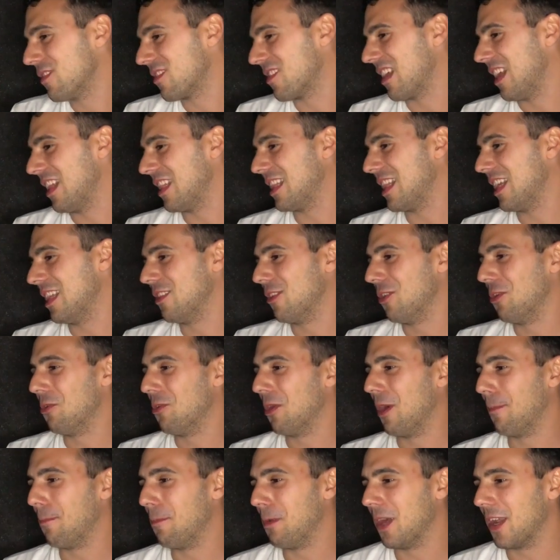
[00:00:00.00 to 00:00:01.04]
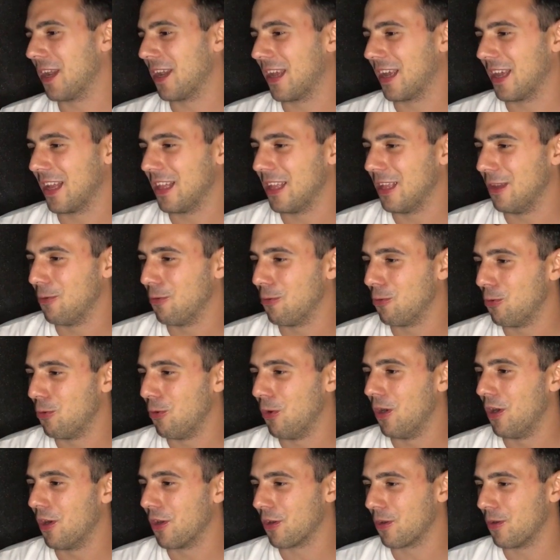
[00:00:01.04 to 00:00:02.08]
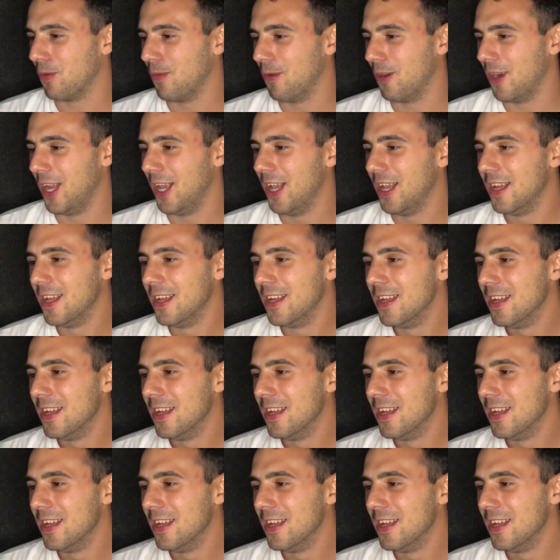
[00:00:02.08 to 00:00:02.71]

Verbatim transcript: saltando en una pierna que tiene un jugador como él.